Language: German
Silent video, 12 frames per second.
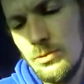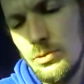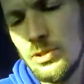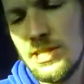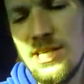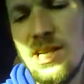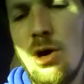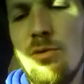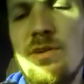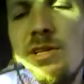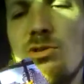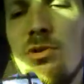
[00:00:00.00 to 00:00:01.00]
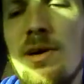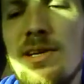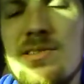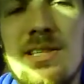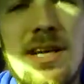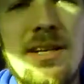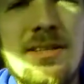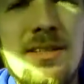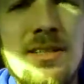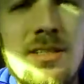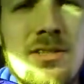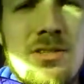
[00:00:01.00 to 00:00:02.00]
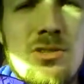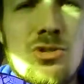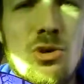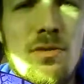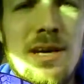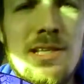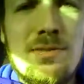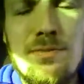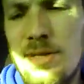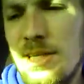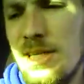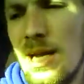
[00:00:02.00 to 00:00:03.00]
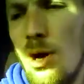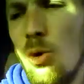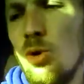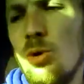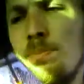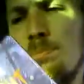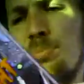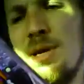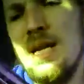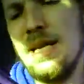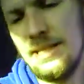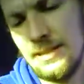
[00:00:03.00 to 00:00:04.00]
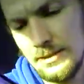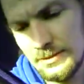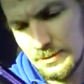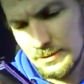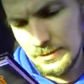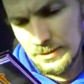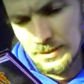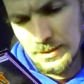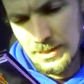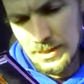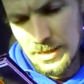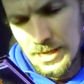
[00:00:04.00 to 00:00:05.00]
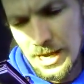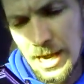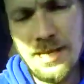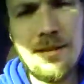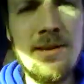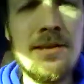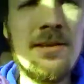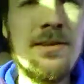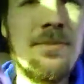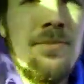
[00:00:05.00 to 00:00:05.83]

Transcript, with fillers: Und genau wie sowas, ne? Sowas finde ich auch billig. Hinten